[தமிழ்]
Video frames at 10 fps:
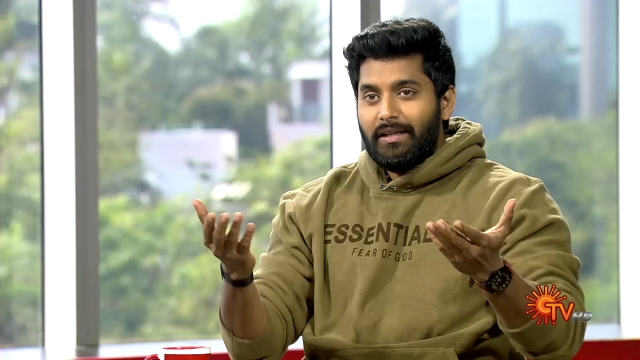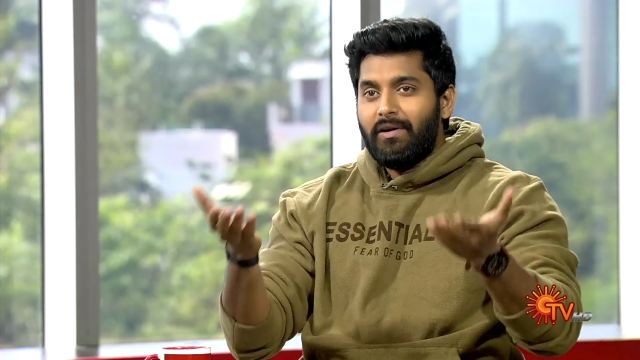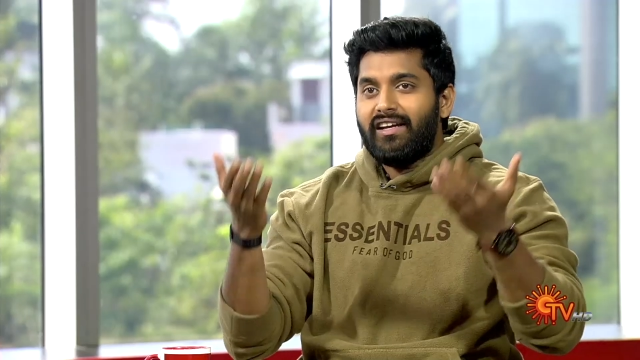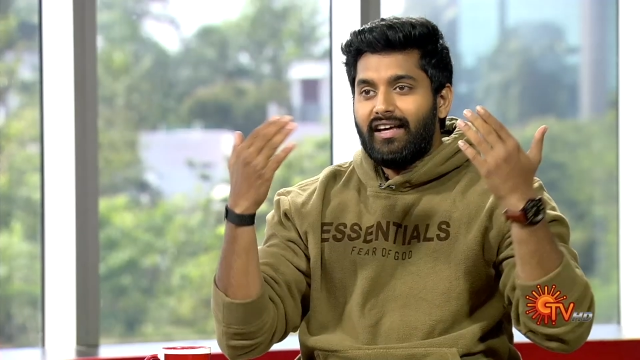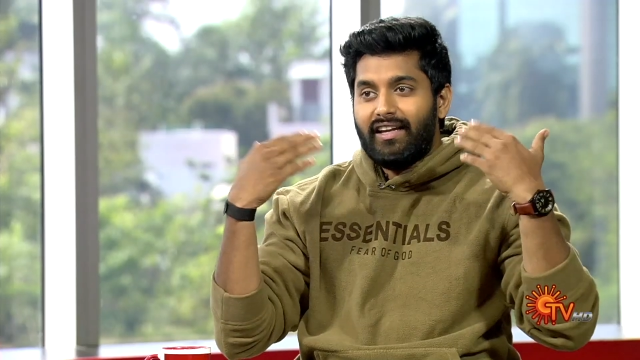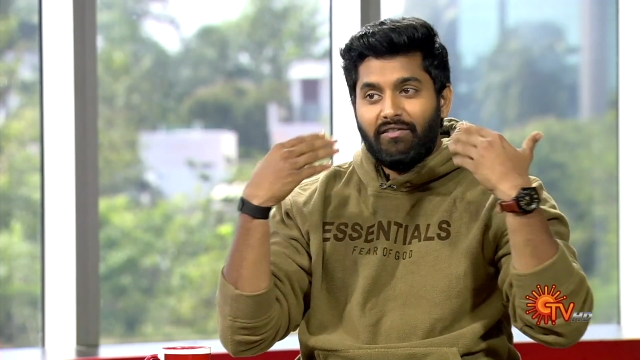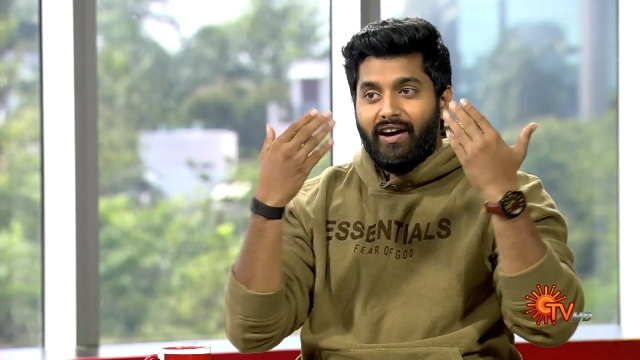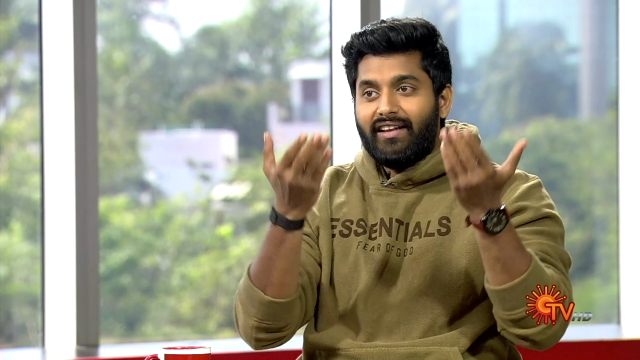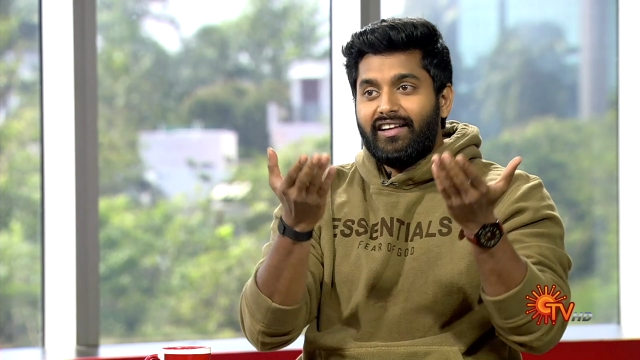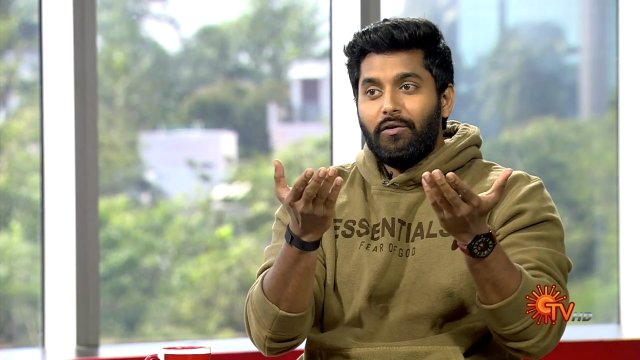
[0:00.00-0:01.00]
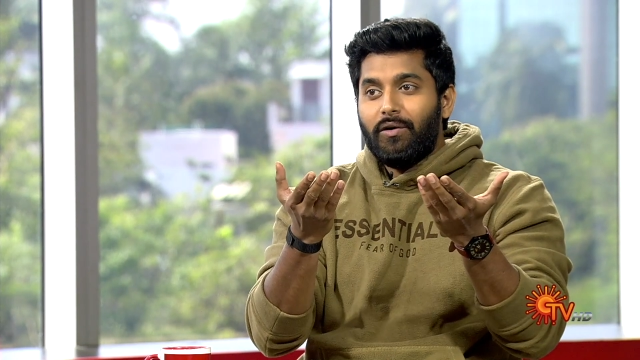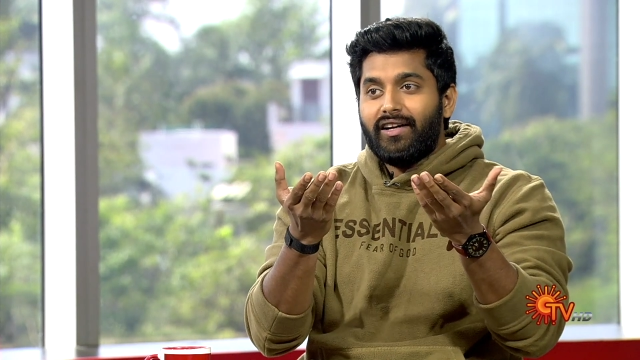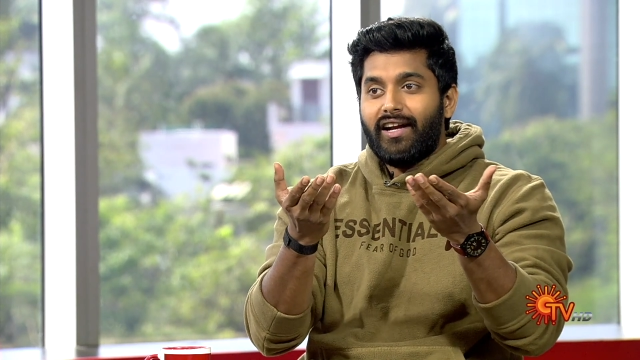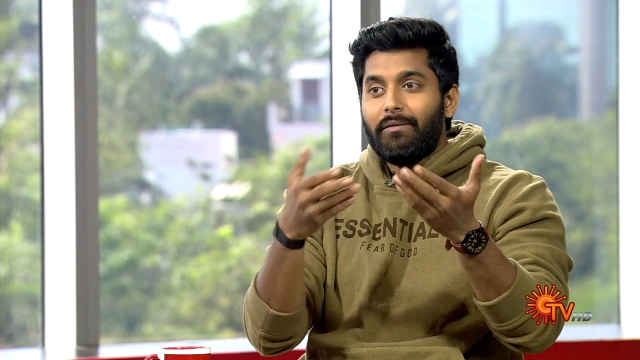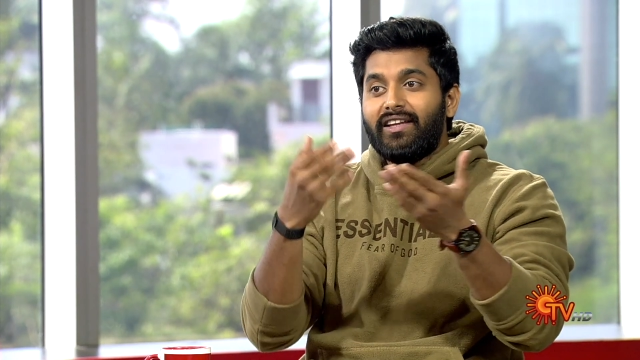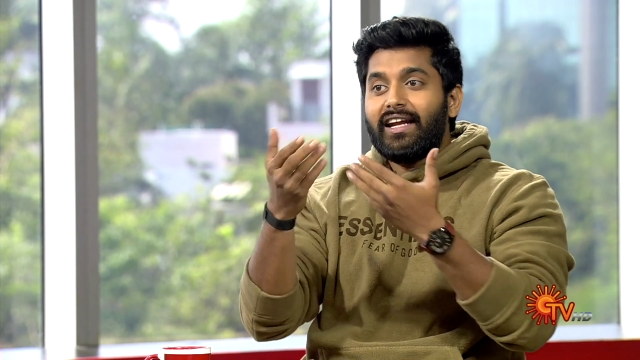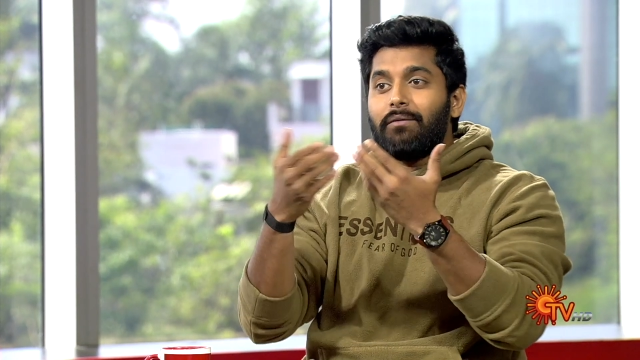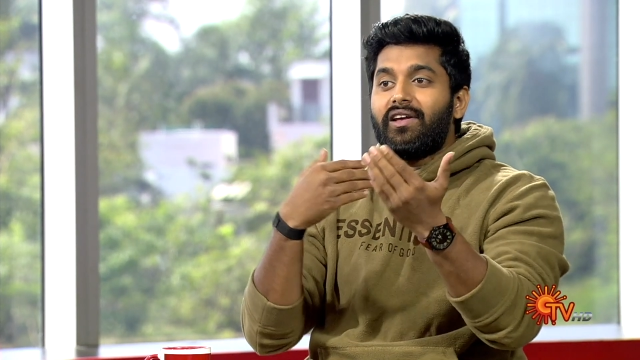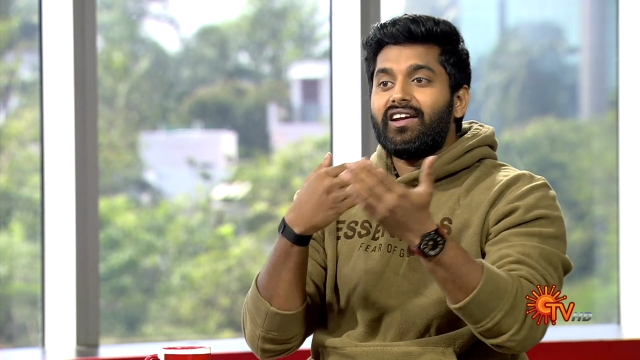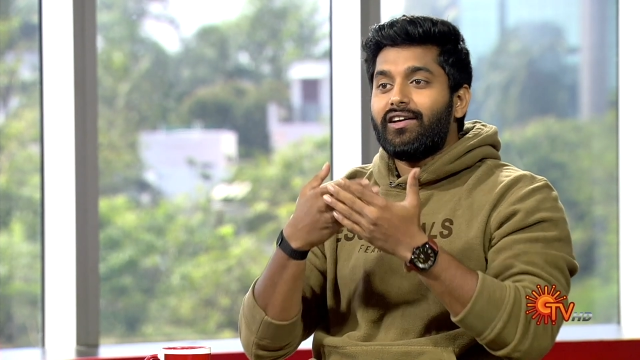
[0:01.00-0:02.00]
மாதிரி தான் இந்த வார்த்தைகள் விடுற டைம்ல நிறைய
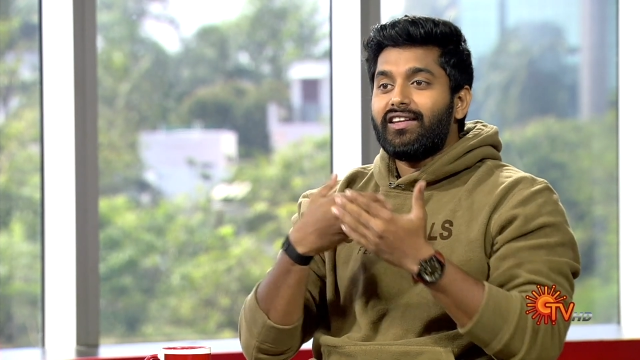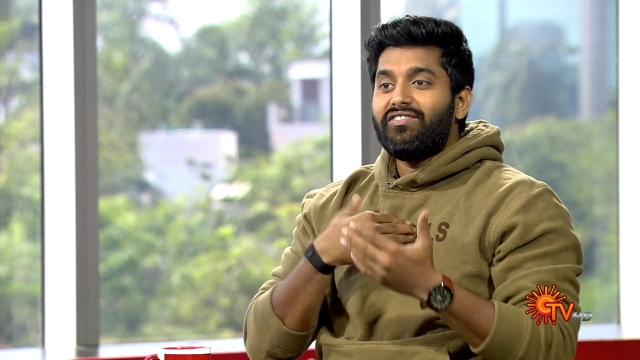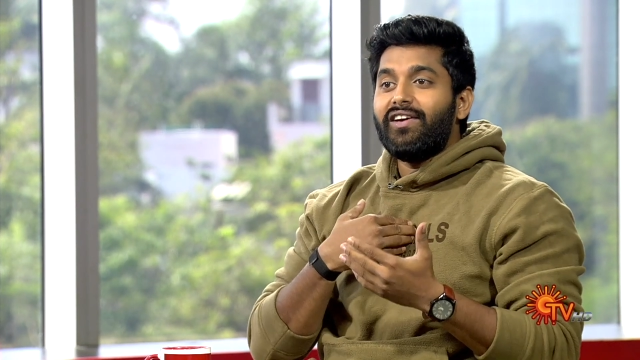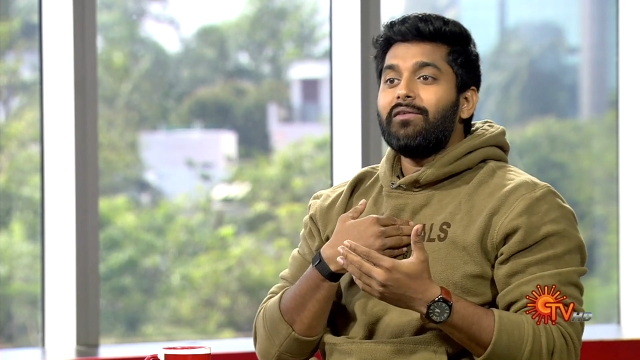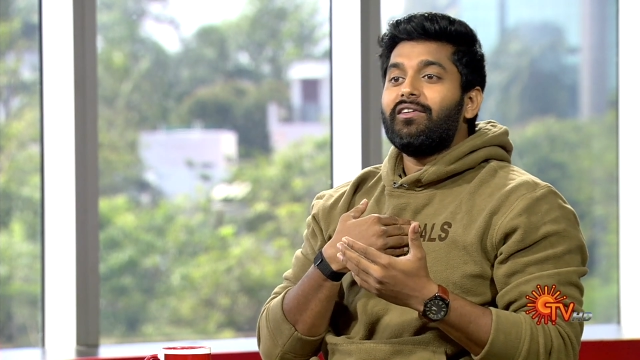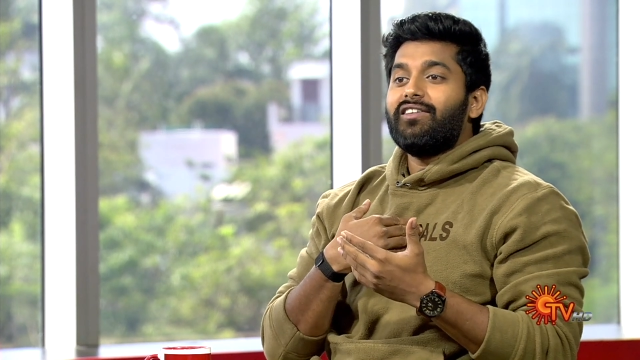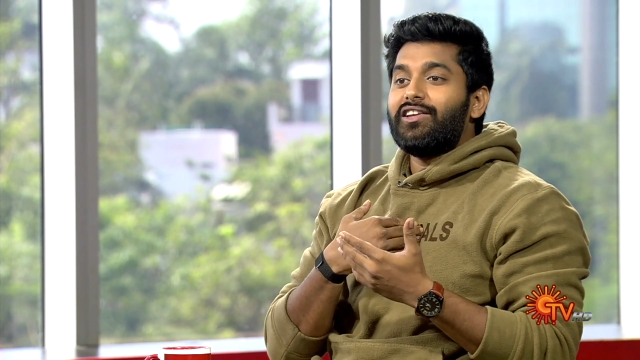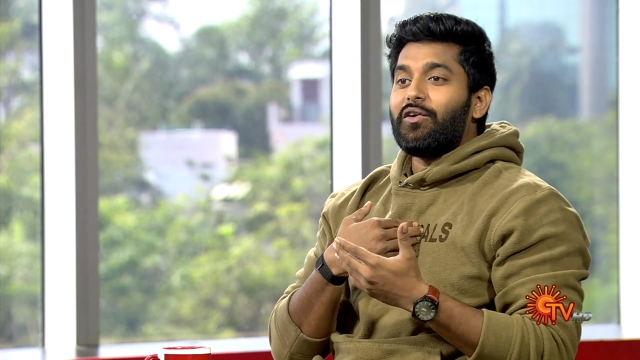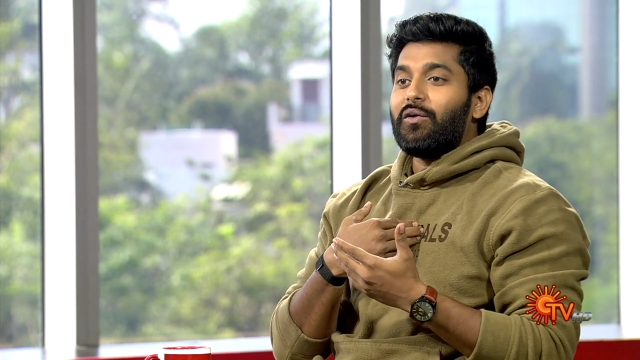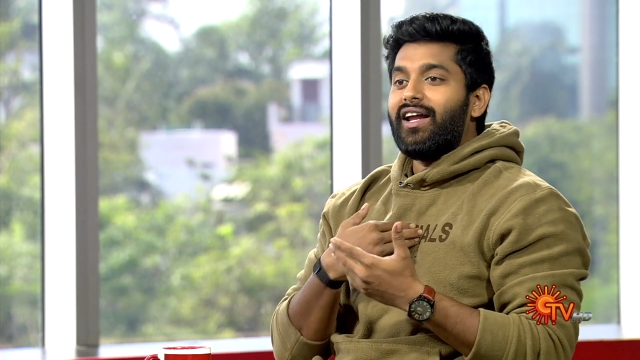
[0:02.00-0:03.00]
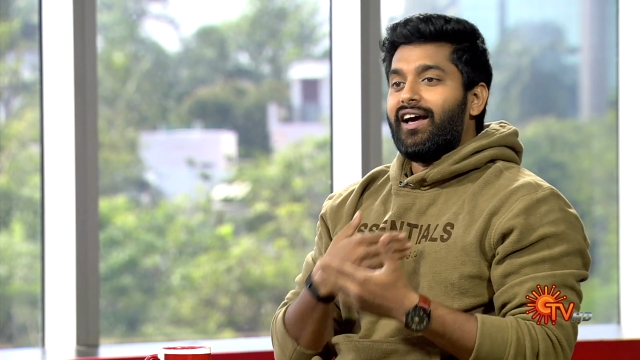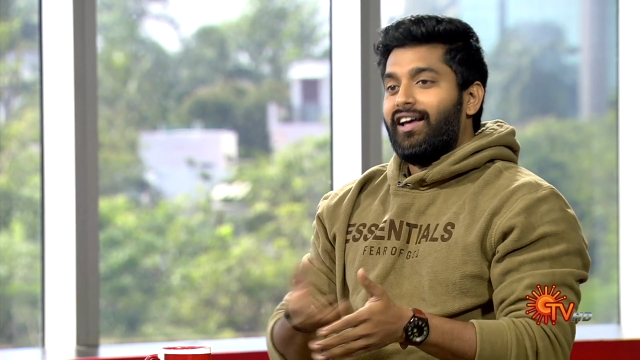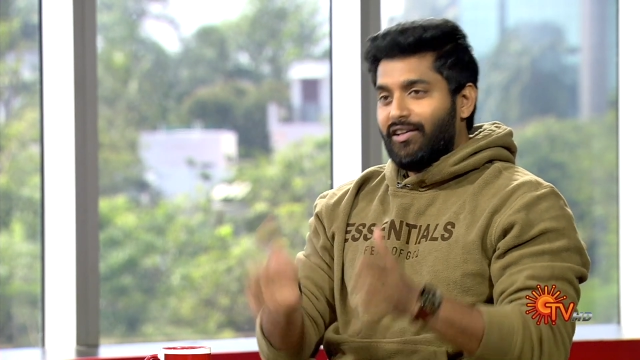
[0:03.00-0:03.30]
பேருக்கு வந்து ஃபீல் வந்திருக்கும்ல